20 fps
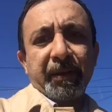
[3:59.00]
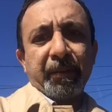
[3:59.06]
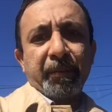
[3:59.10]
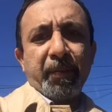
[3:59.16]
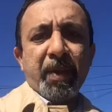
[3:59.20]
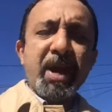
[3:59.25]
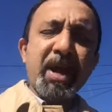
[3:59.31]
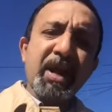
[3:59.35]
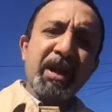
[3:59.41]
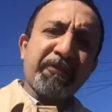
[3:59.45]

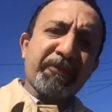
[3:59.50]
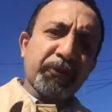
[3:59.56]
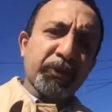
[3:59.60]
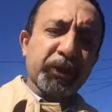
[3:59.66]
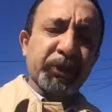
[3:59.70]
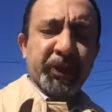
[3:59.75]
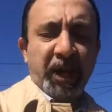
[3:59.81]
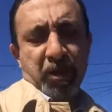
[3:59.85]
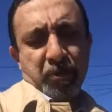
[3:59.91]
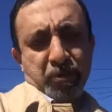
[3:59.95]
মেয়ের আফরোজ
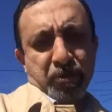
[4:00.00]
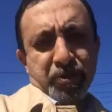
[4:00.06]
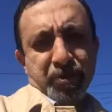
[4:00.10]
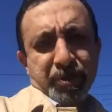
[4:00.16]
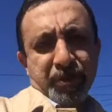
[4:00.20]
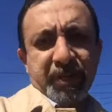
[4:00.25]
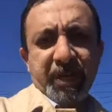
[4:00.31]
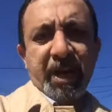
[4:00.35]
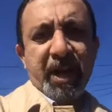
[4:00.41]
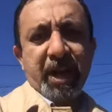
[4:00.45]
শাওন
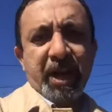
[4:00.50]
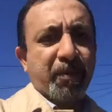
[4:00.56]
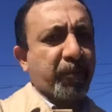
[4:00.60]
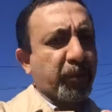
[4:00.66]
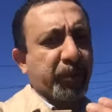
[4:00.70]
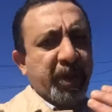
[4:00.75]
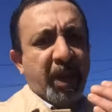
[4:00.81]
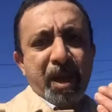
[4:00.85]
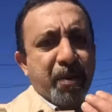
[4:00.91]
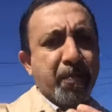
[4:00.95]
যে এর
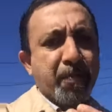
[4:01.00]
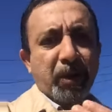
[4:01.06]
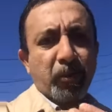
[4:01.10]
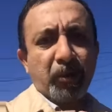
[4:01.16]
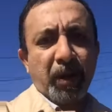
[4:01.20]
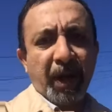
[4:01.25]
মধ্যে এম্বার্গো